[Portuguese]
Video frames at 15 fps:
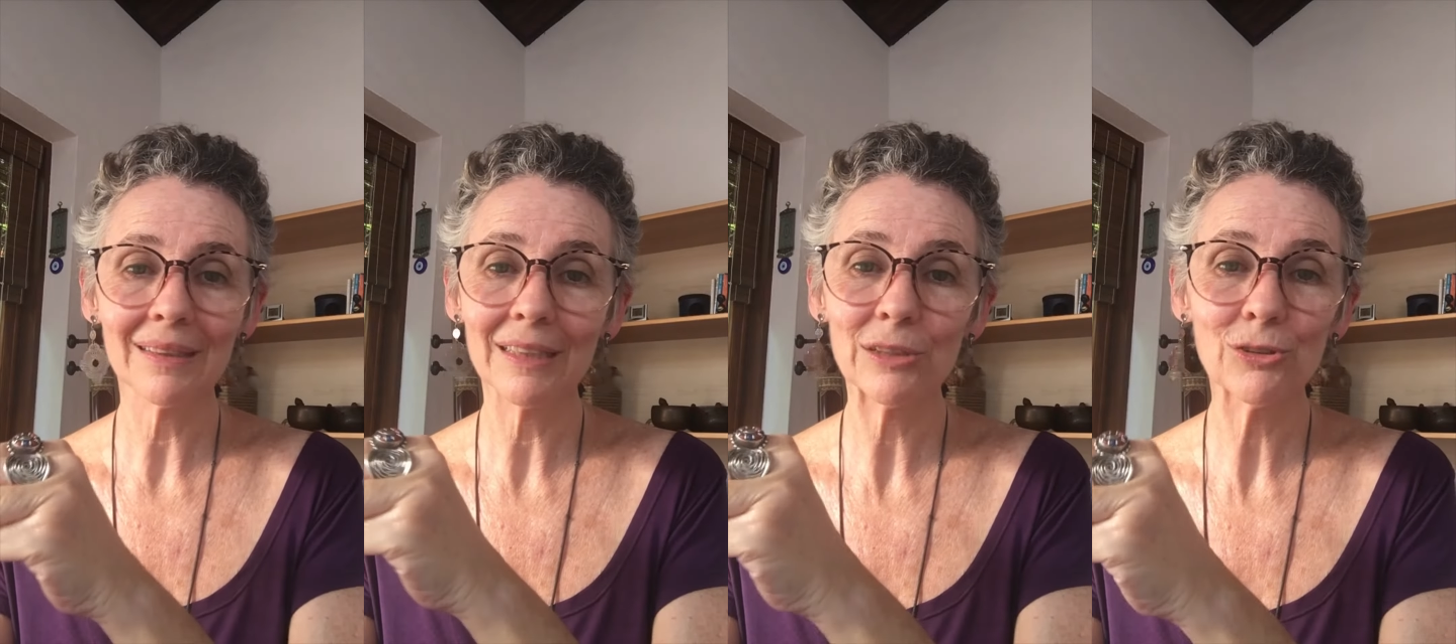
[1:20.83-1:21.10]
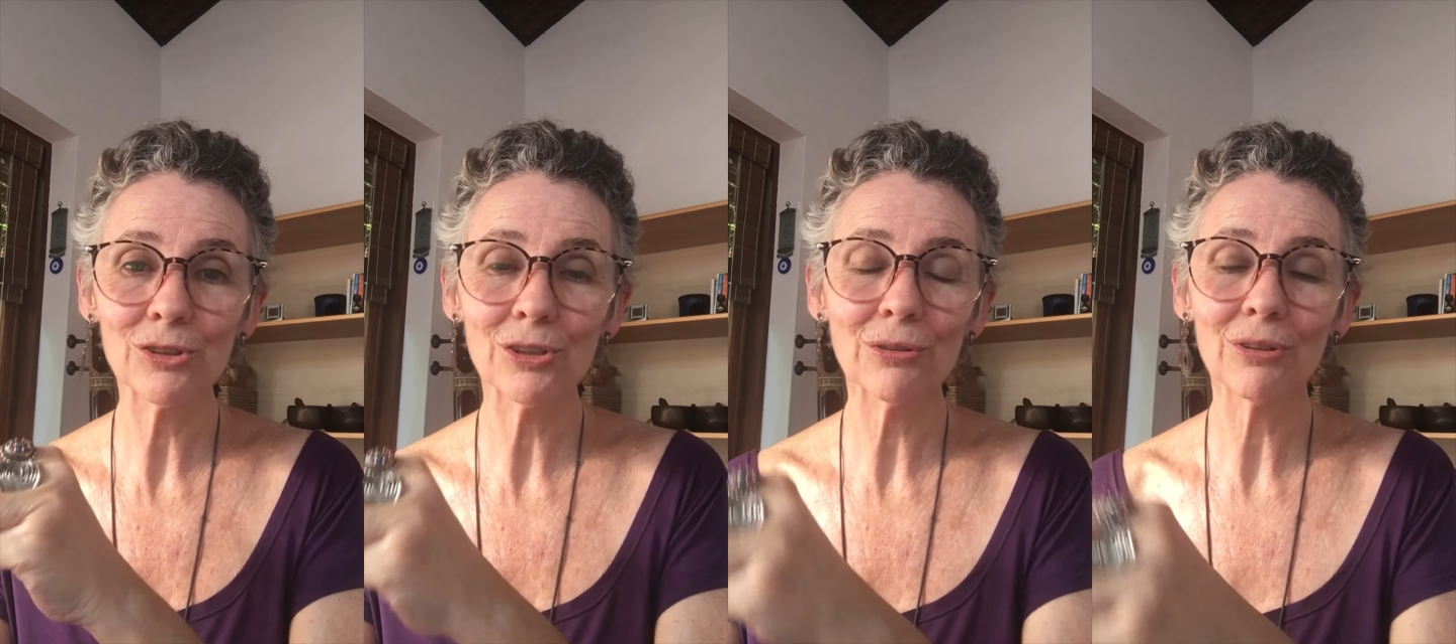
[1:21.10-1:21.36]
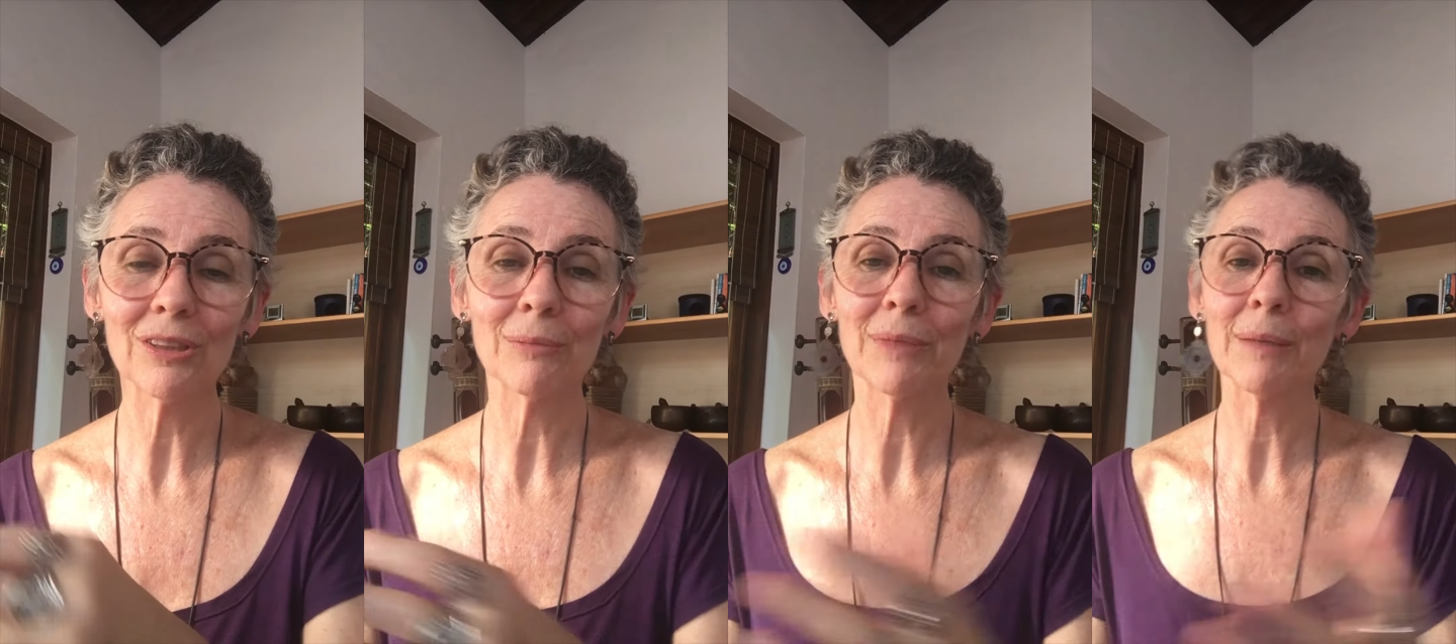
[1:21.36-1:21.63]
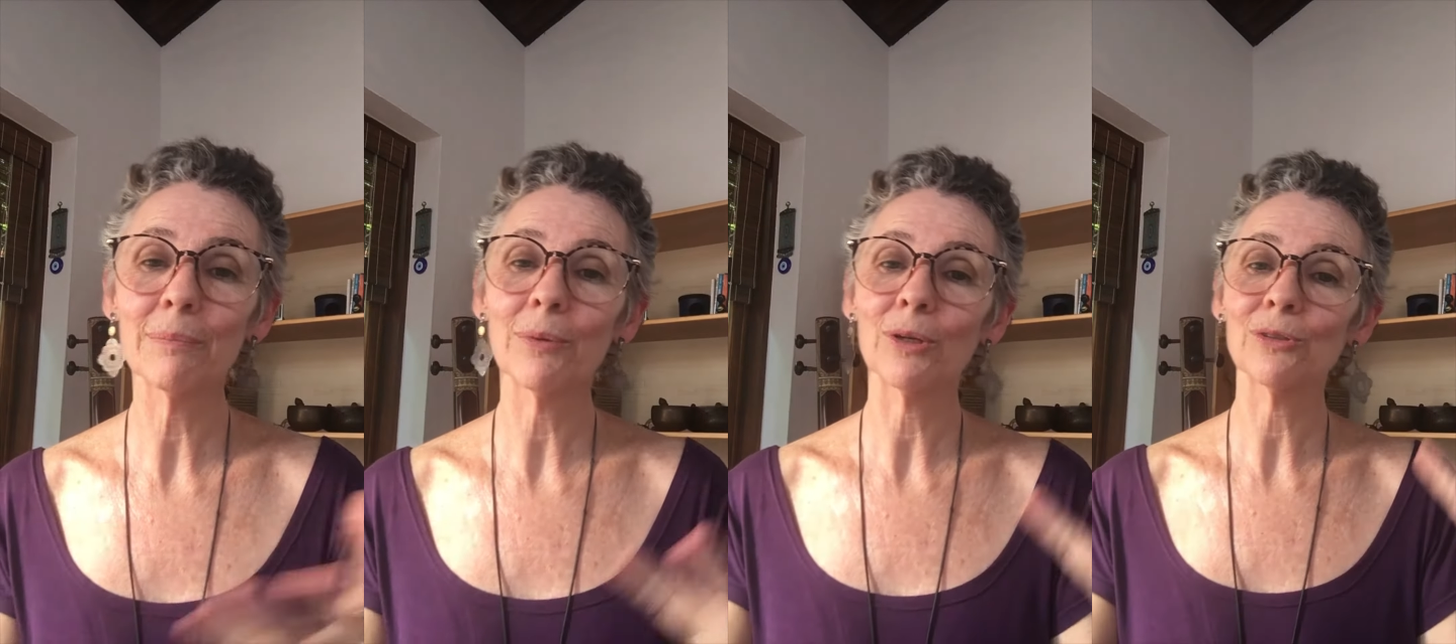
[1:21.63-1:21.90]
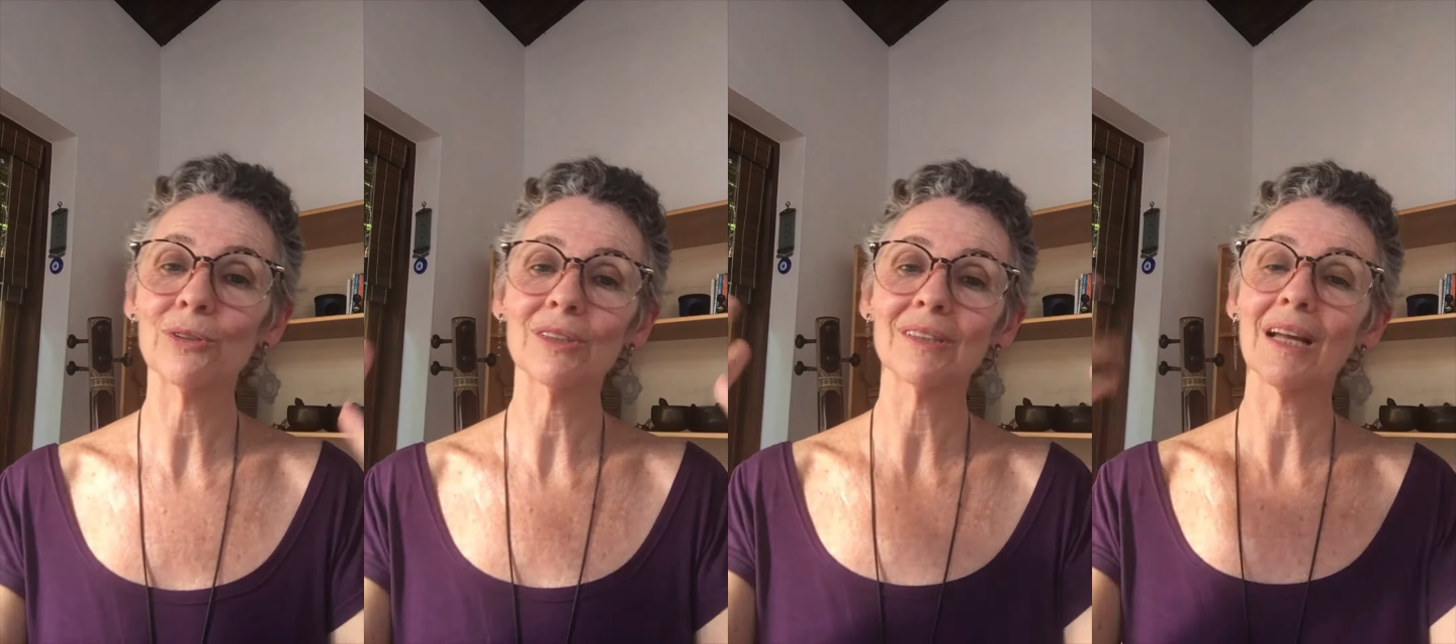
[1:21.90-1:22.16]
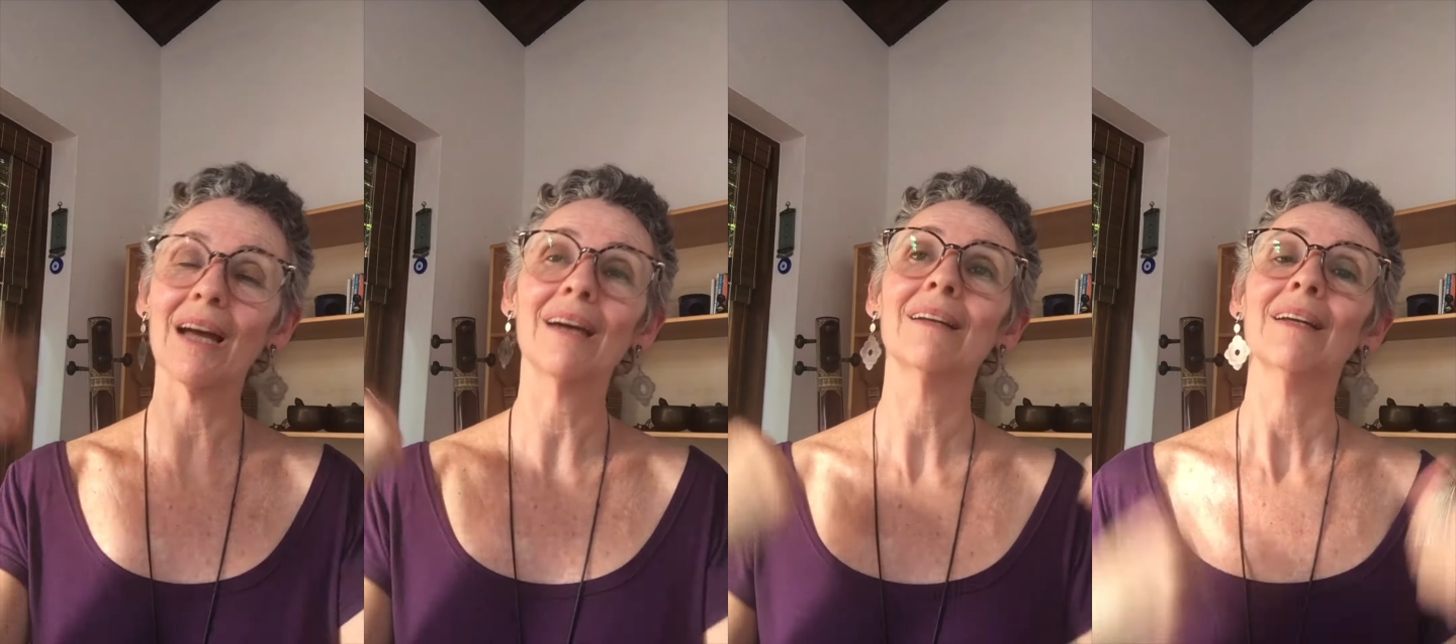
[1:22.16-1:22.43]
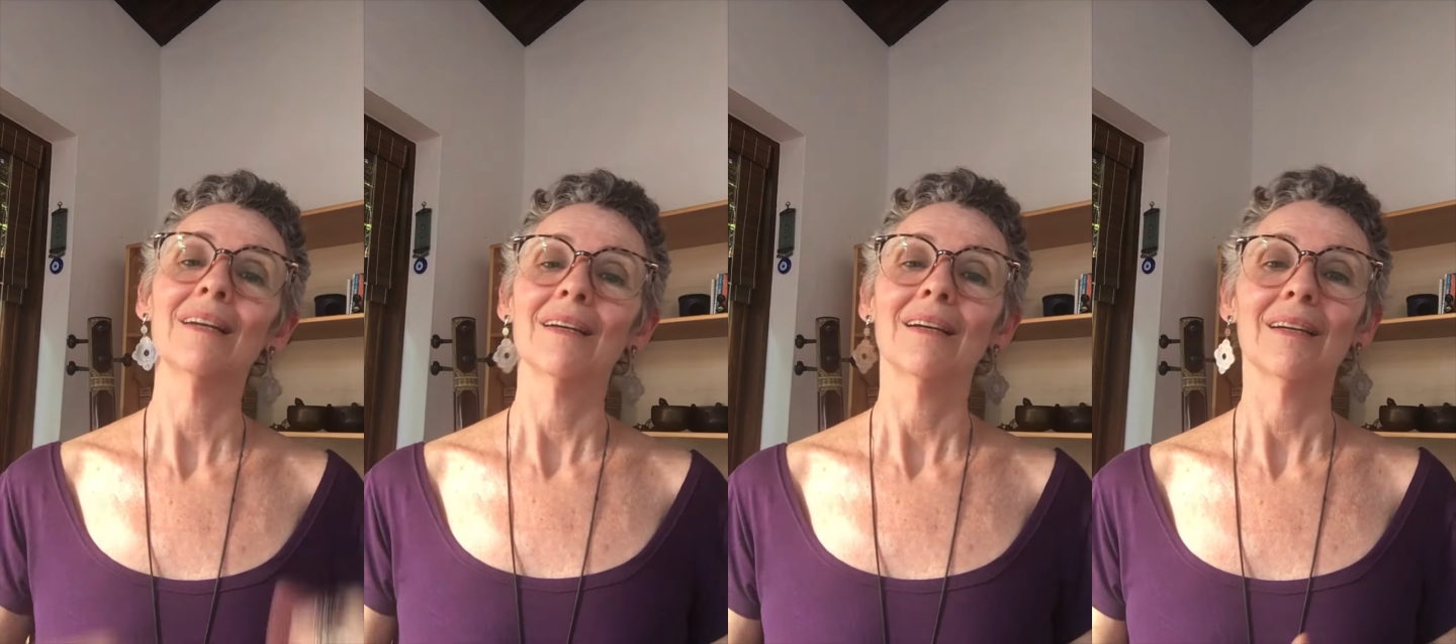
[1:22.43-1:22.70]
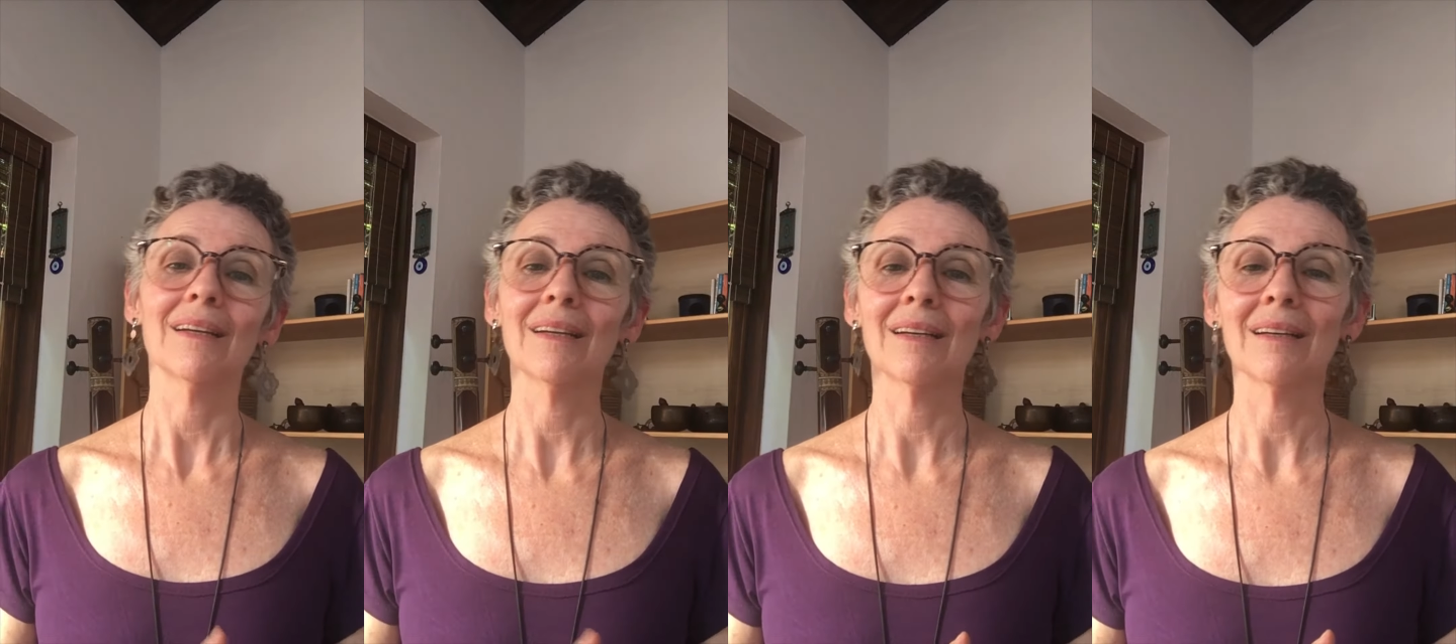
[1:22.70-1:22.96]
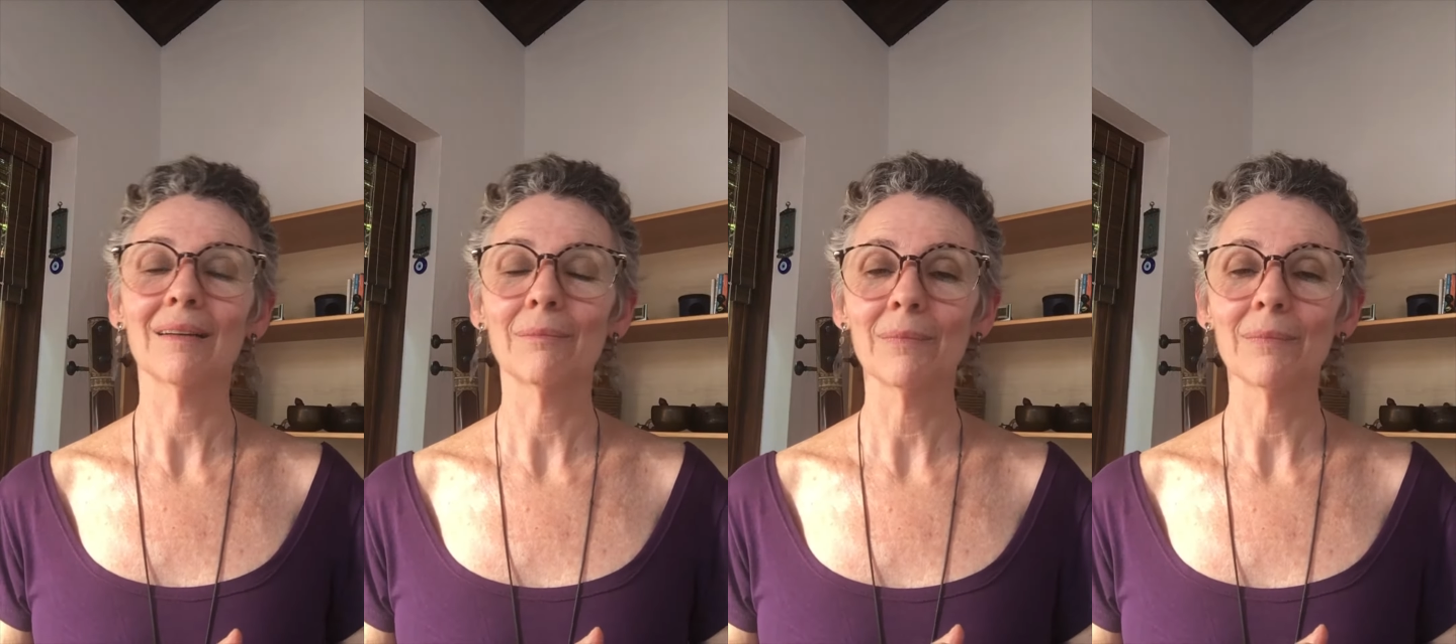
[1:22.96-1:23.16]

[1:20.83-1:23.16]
cantinho eu também posso estar é,